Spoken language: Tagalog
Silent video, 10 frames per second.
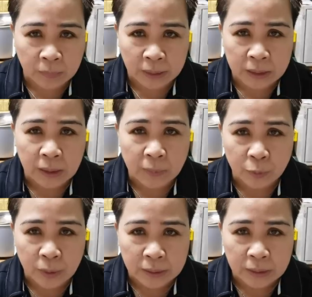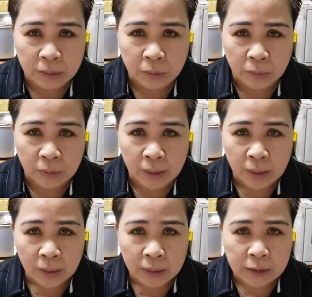naringgan po natin yung
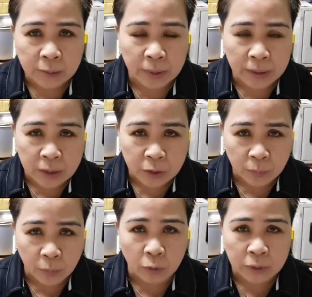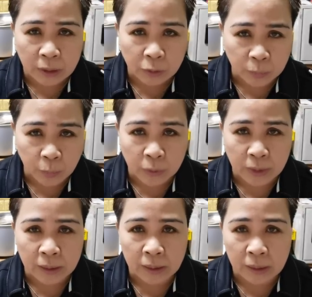explanation po o sagot po
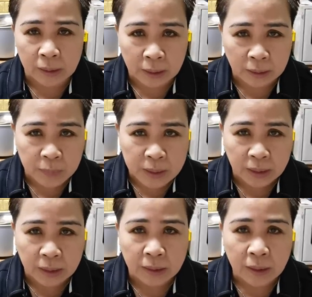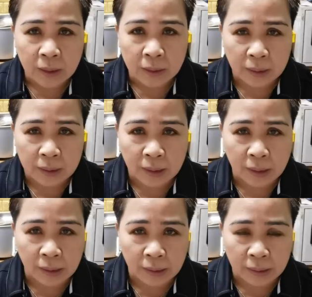ng uh, NBI kay
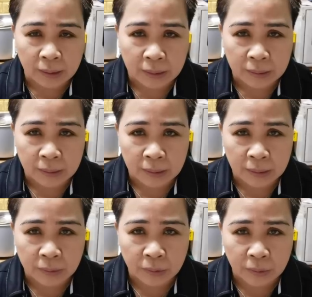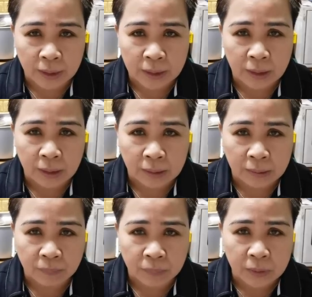uh, uh, ano kay uh,
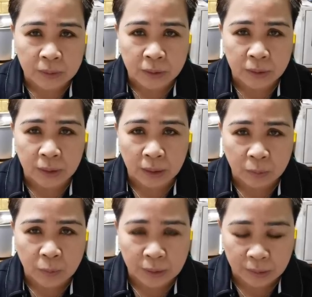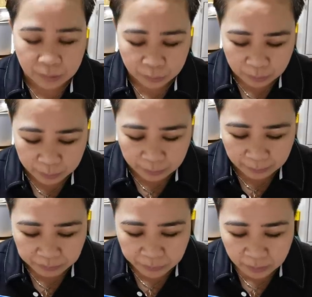Sir Erwin uh,
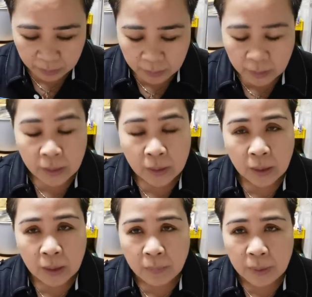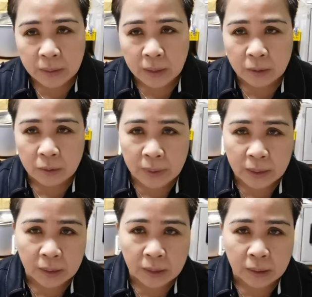Tulpo. Uh, balik tayo
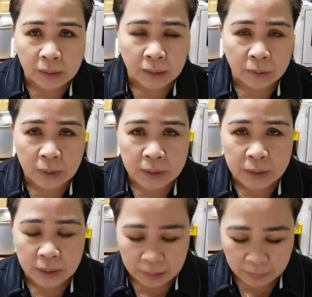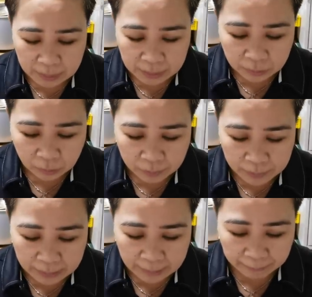mga kaloyalista, mga
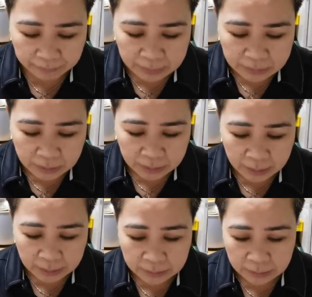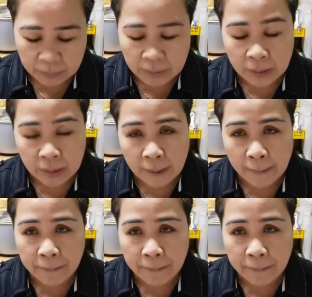katropa at sa lahat ng mga